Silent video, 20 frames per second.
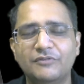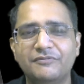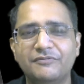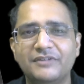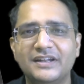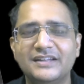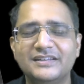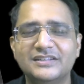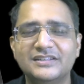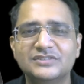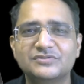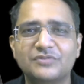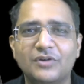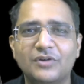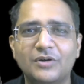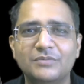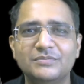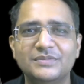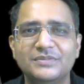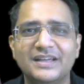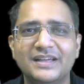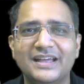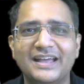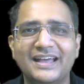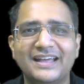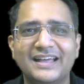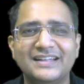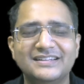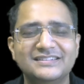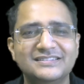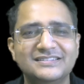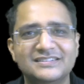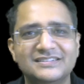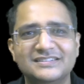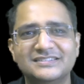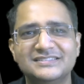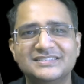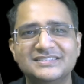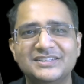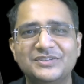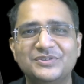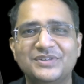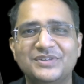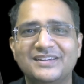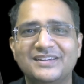डू फिल इन दिस फॉर्म एंड सी यू